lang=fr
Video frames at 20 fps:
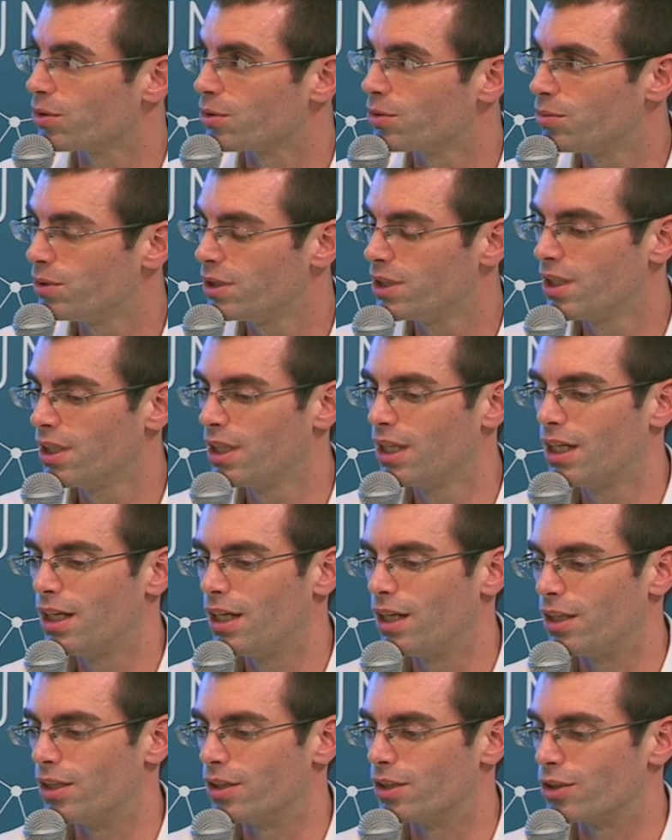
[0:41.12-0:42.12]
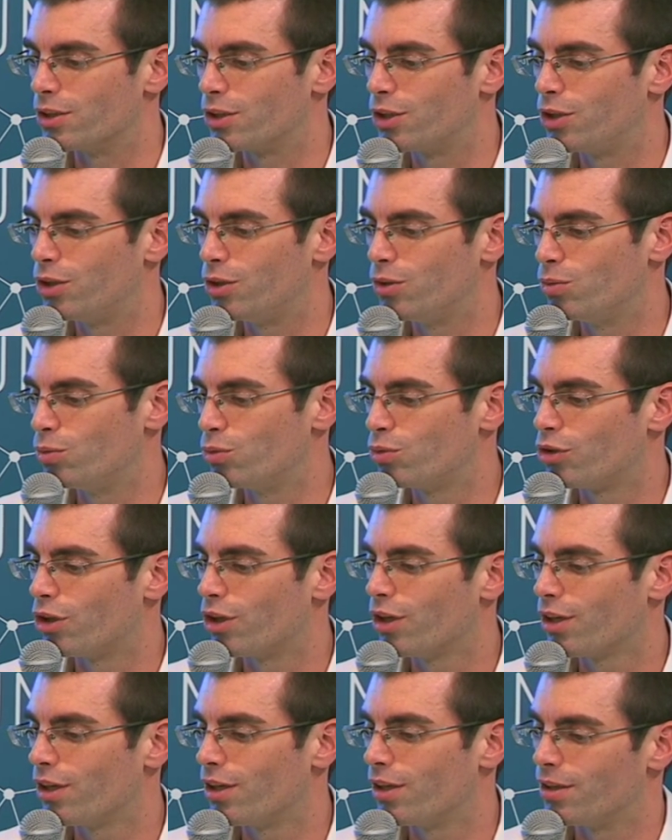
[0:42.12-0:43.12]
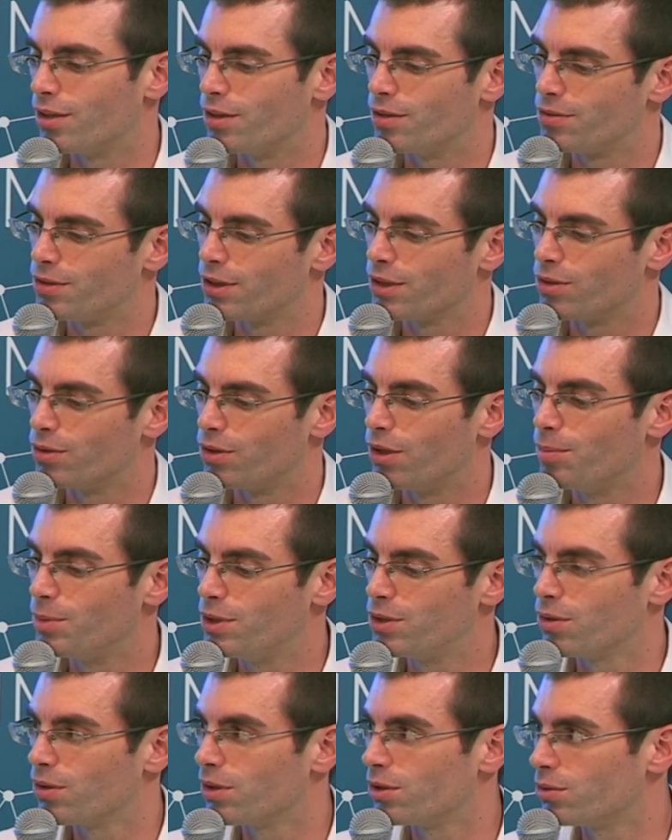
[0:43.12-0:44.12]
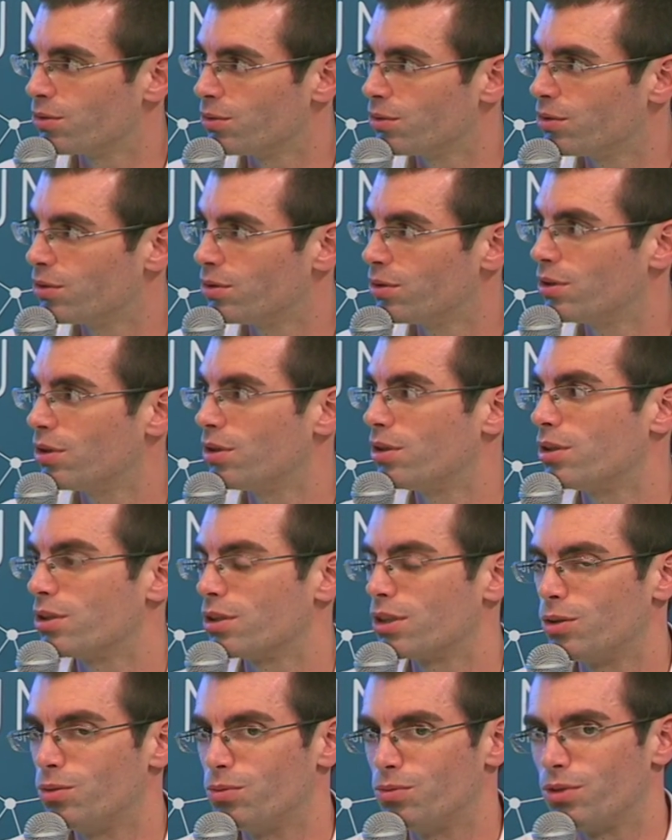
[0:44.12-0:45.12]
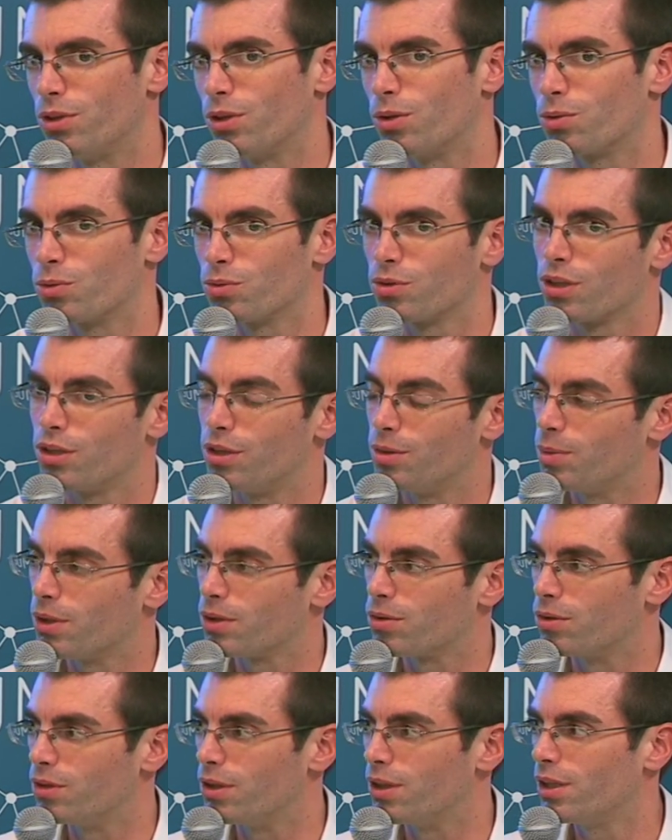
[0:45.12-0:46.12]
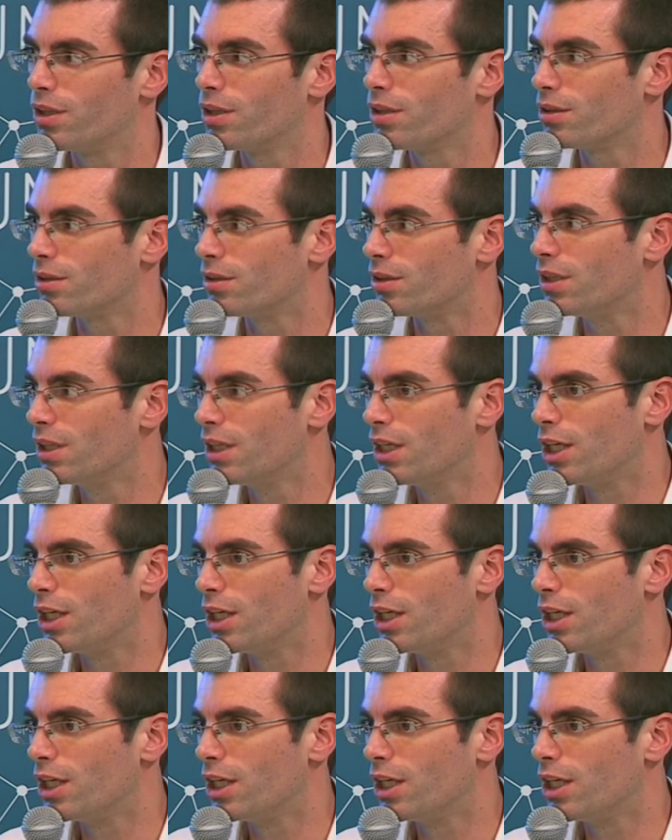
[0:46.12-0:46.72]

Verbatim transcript: aujourd'hui, euh, qui nous sert à faire de la mise en réseau, euh, qui nous fait rencontrer des partenaires, euh,